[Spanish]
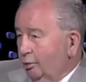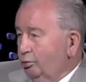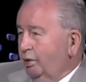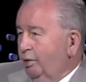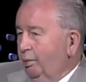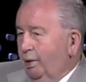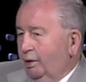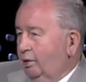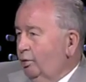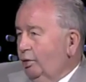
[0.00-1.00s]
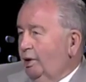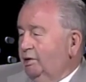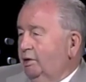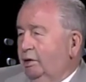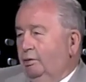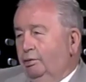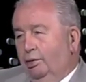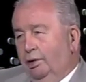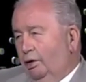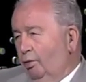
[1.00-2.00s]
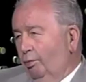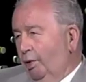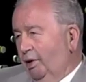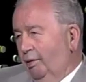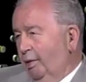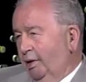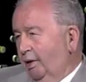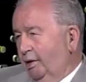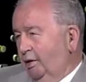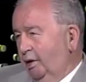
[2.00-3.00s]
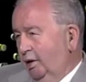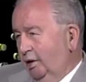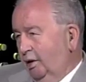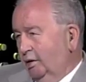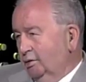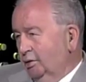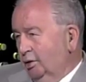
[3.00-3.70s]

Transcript: usted ve todas las instituciones completamente distintas,